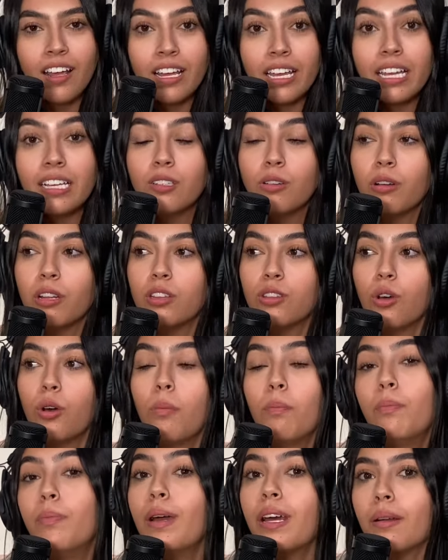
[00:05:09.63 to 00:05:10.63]
y sobre todo
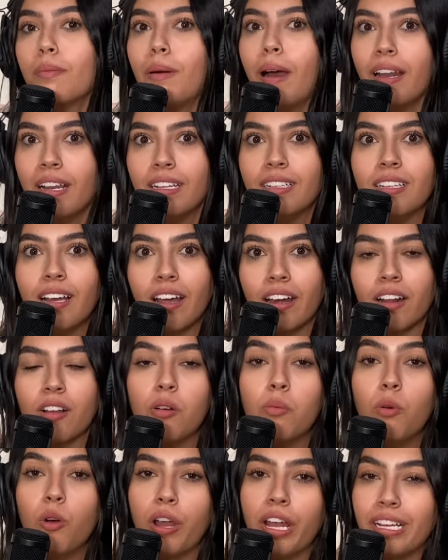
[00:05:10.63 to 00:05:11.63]
verbalizar
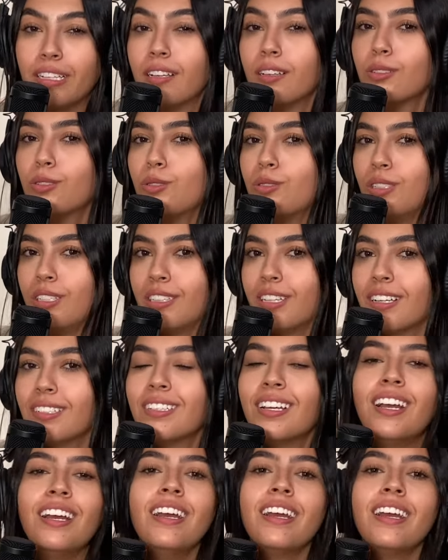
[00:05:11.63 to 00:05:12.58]
como esas cositas